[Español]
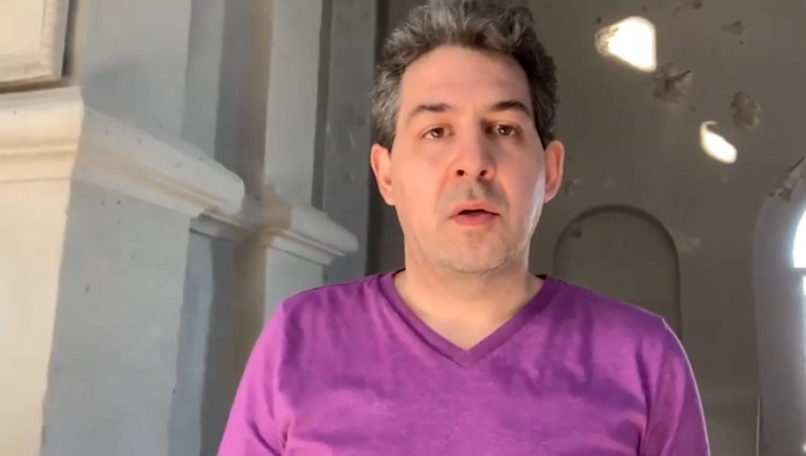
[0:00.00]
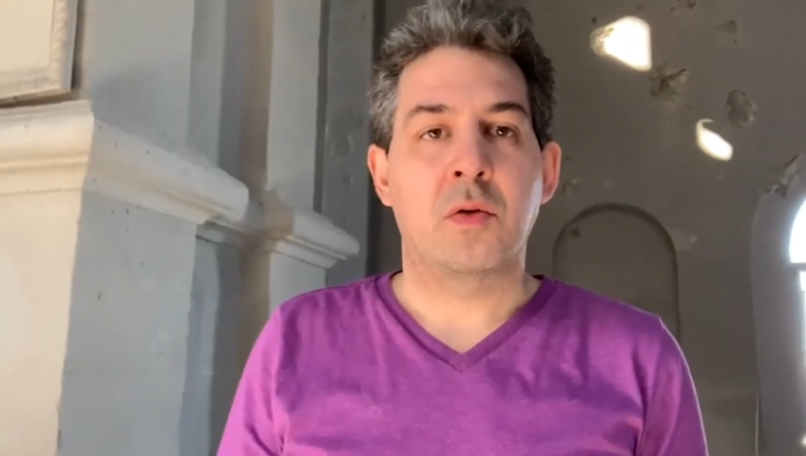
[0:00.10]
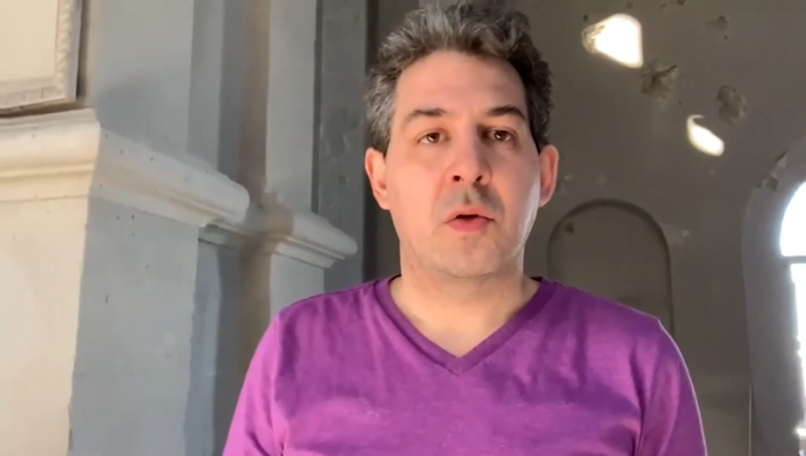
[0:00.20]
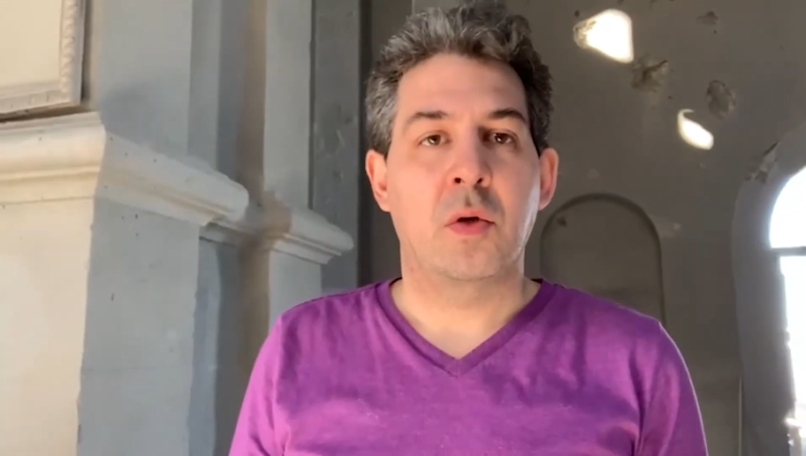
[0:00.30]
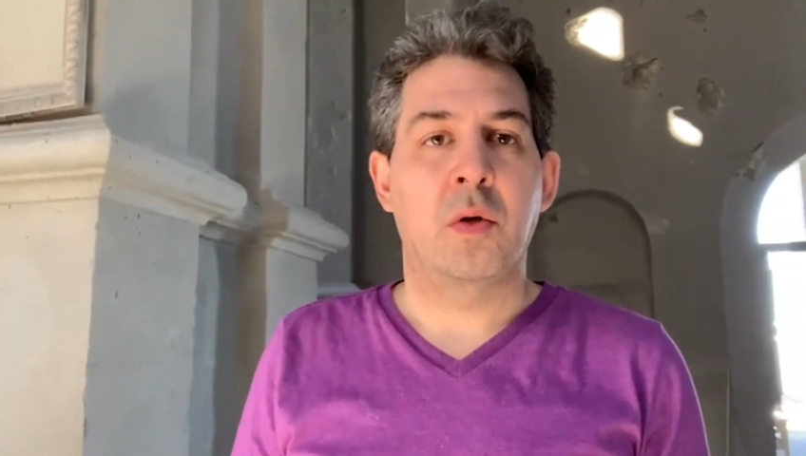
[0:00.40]

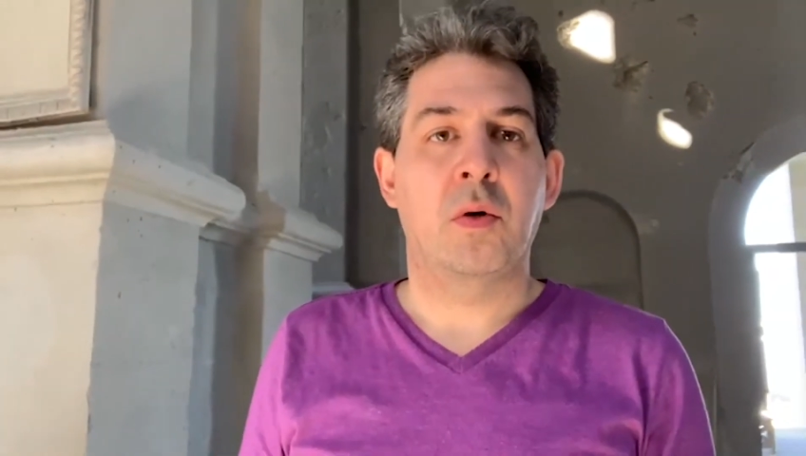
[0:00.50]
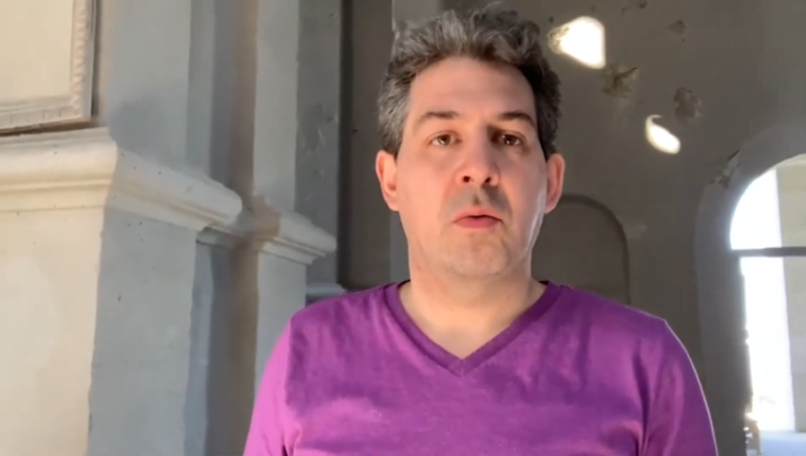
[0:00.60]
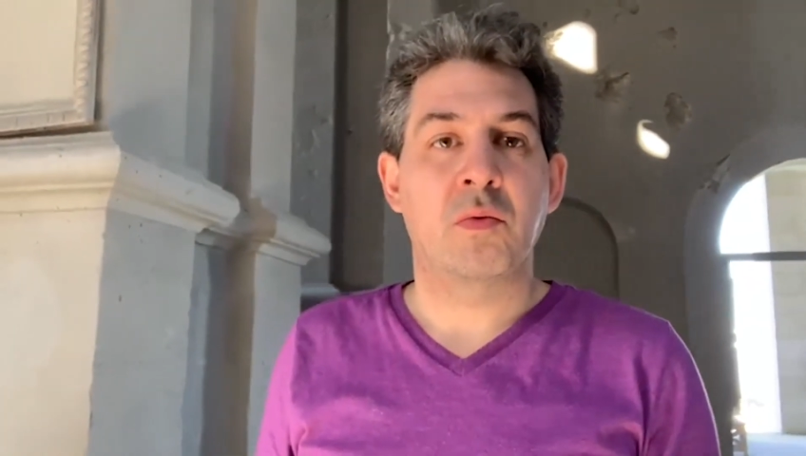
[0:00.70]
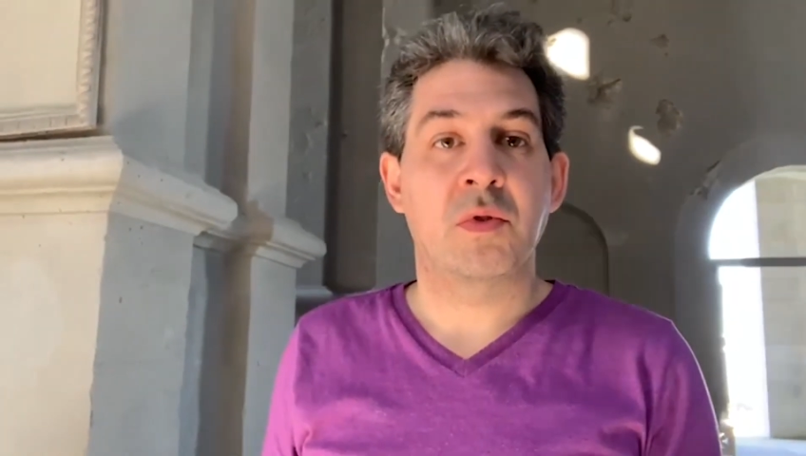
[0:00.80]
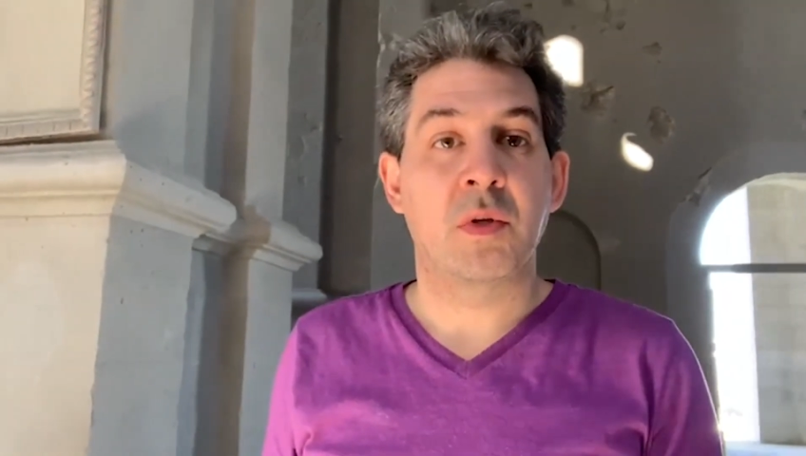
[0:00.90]
solo
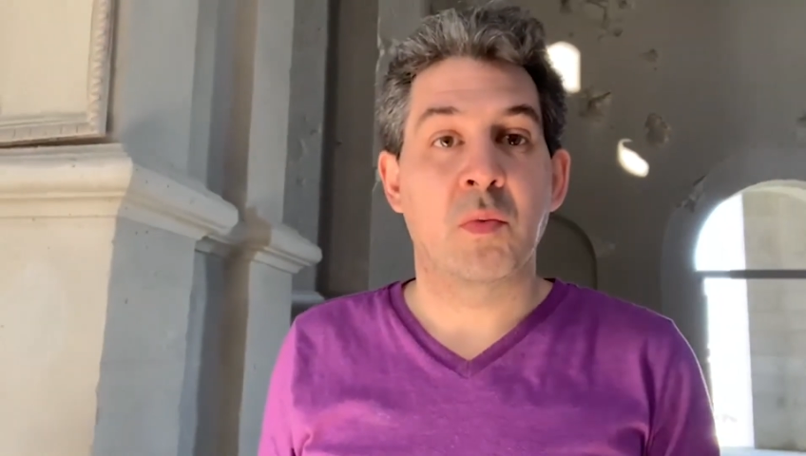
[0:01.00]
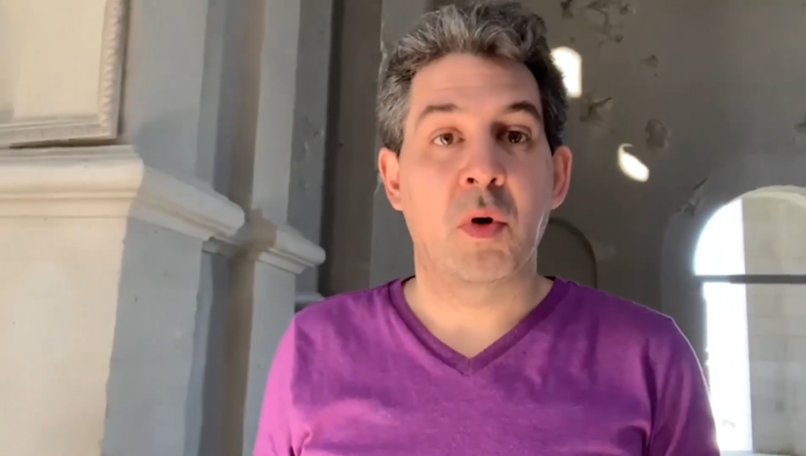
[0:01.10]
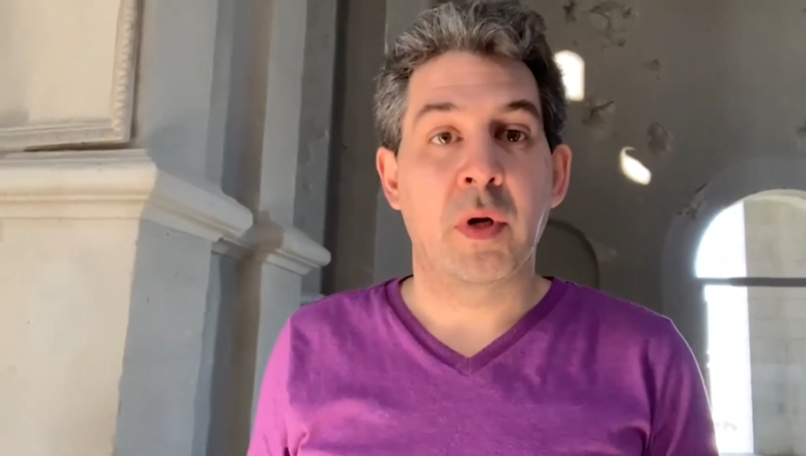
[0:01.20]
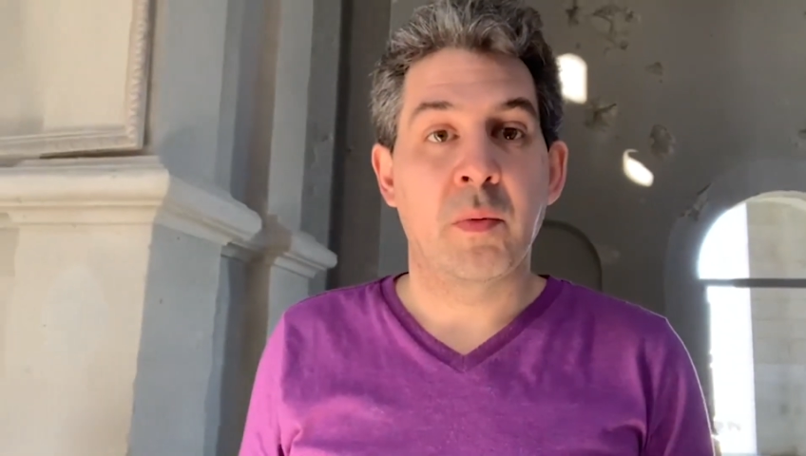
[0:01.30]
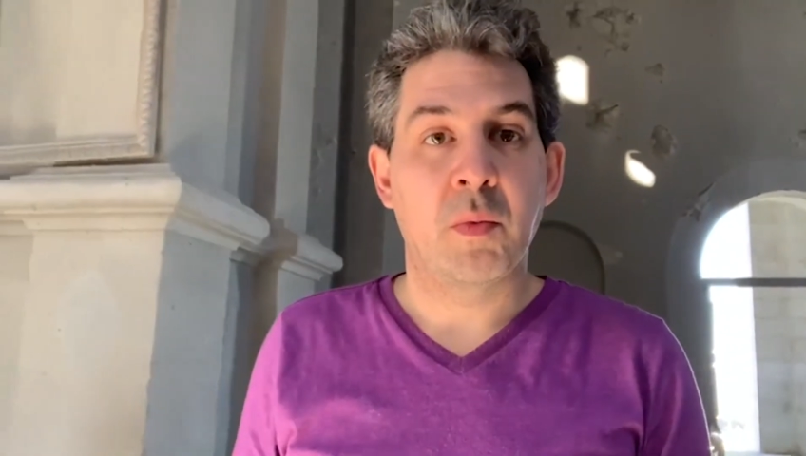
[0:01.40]
un
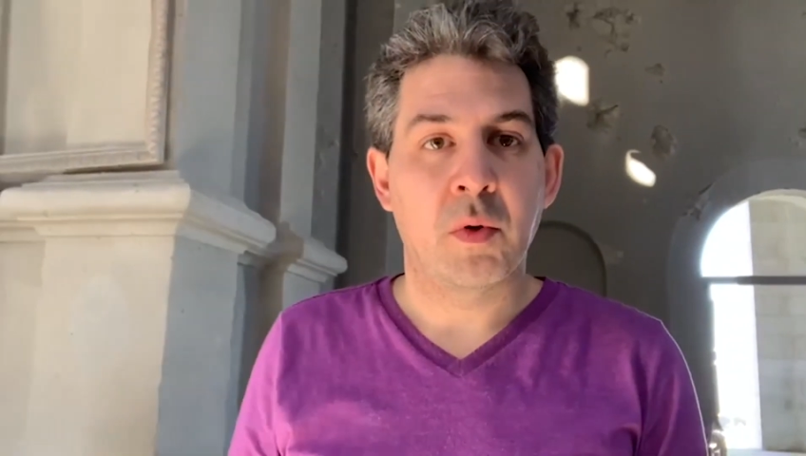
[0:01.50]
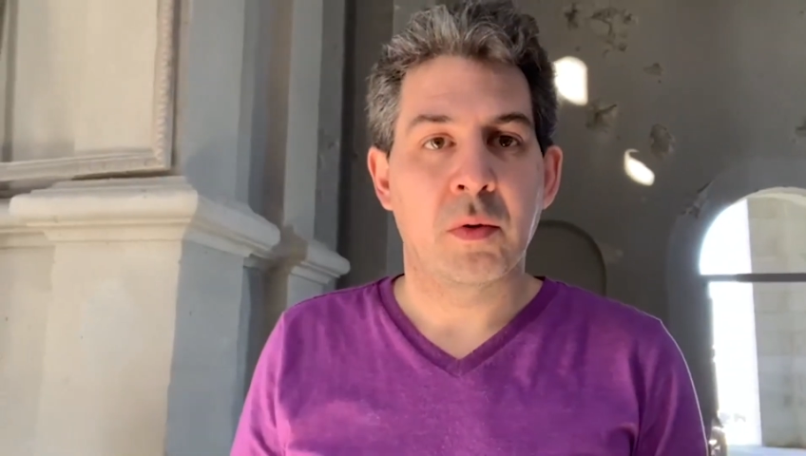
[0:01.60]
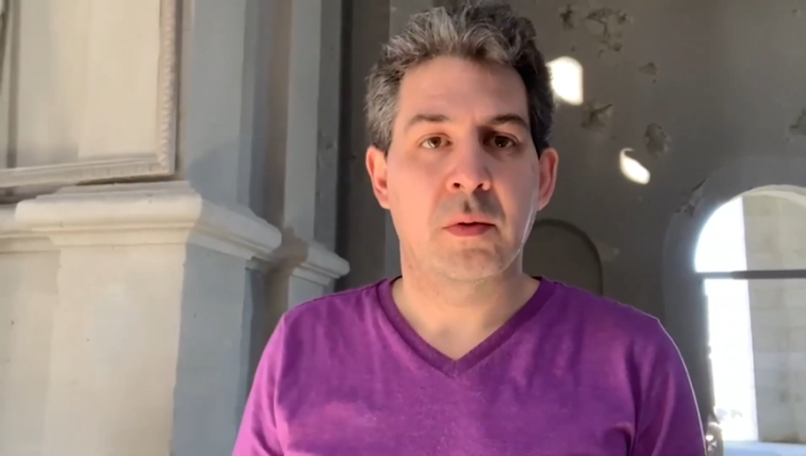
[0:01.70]
simbolismo,